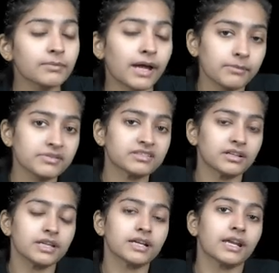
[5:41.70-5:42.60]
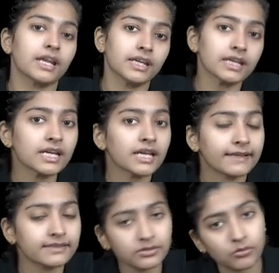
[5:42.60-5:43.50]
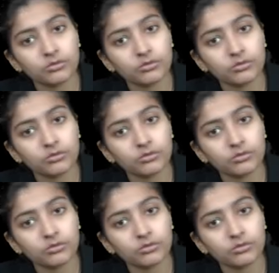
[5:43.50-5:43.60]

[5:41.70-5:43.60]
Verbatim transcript: के बारे में स्टडी करेंगे कि कैसी